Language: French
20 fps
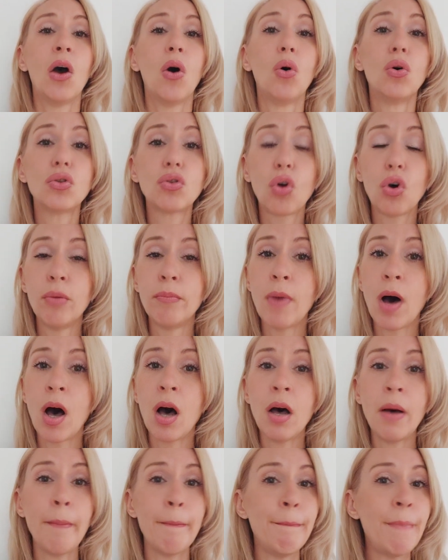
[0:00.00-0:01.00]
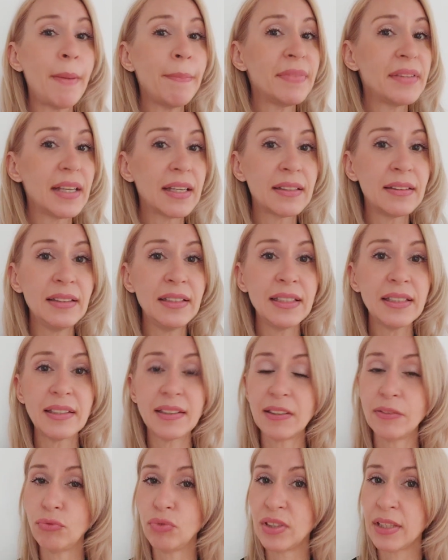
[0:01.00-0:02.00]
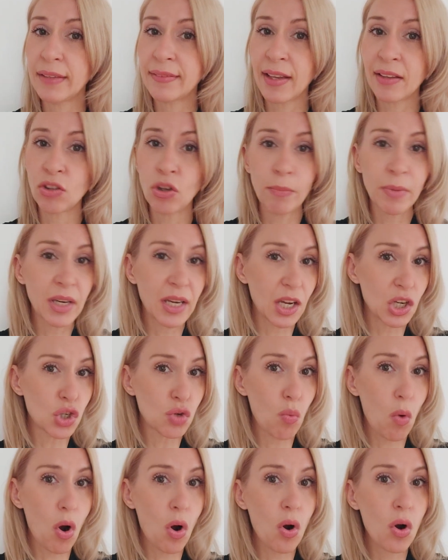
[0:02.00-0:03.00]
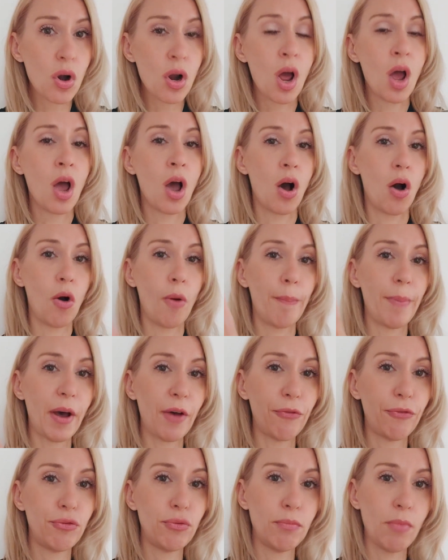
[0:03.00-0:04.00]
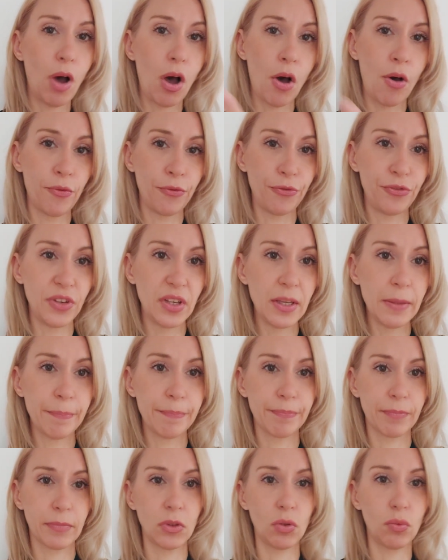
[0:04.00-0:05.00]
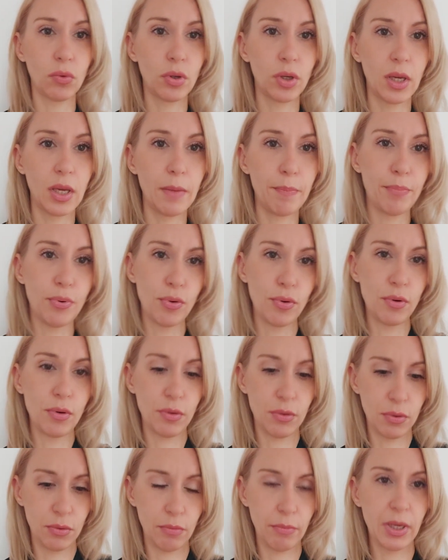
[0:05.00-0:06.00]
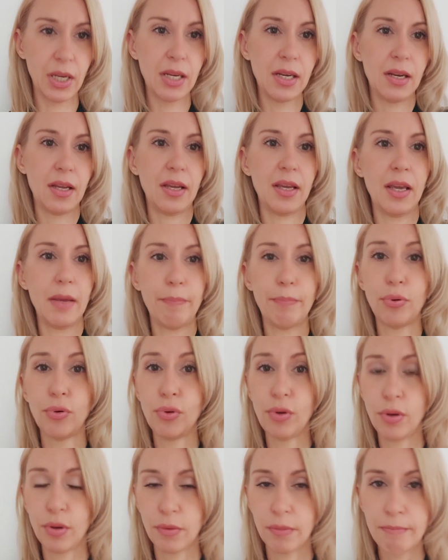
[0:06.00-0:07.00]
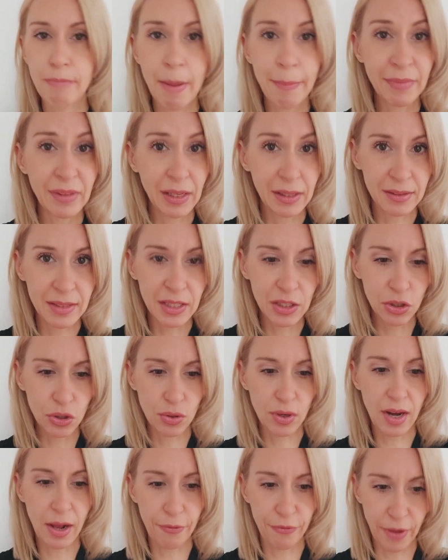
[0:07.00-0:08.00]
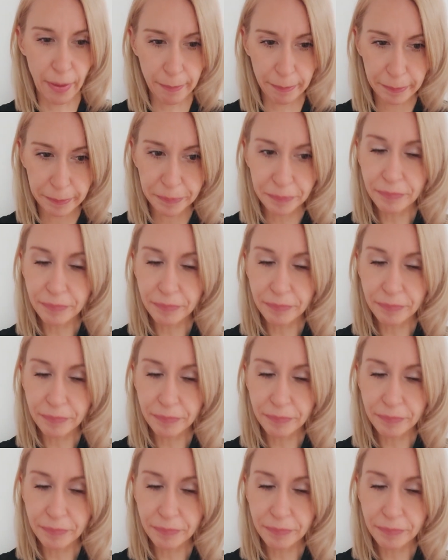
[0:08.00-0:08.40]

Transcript: Autrement, même technique, si vous êtes un homme casual, on parfume en V, donc épaule, nombril, épaule, même technique que la femme.